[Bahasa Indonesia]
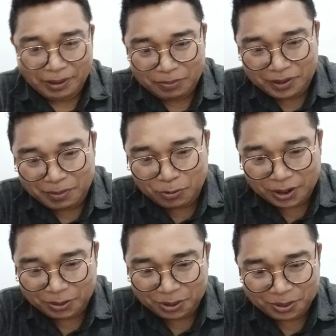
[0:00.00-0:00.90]
ini belum
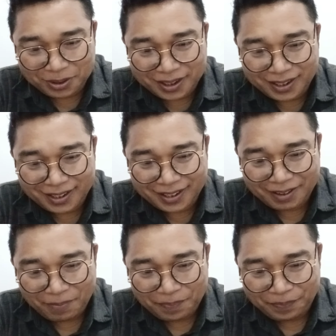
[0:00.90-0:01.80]
dibuat untuk
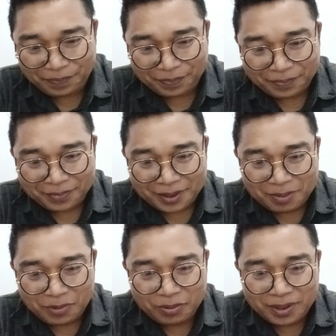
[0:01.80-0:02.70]

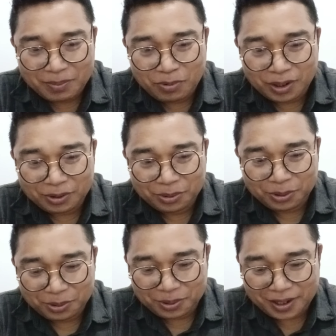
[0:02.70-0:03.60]
belum dibuat
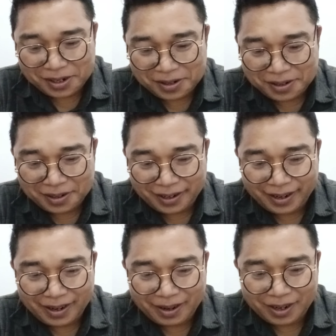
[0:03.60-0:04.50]
untuk
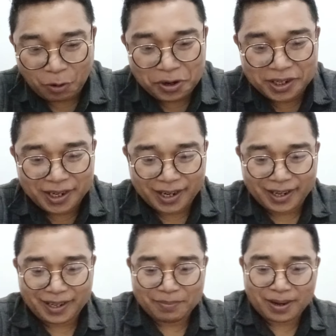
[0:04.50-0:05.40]
uh, koinnya
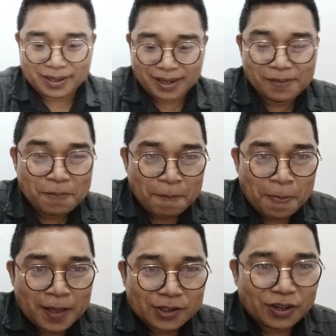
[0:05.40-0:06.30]
ya Bang ya.
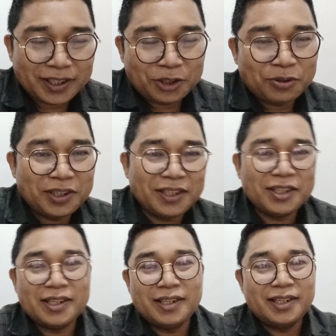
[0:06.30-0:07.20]
Soalnya itu
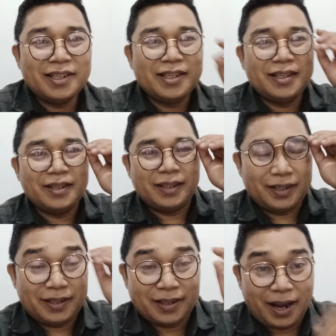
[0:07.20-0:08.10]
di di
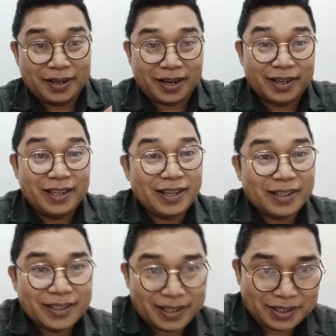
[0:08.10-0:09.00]
ada
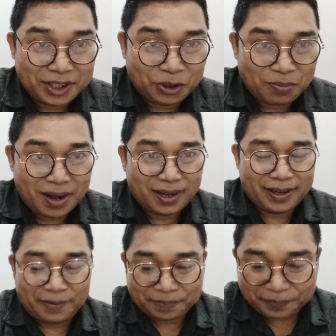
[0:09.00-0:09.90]
linknya di situ Bang
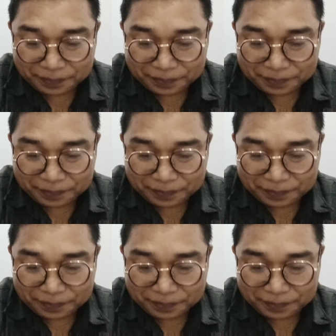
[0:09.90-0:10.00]
ya.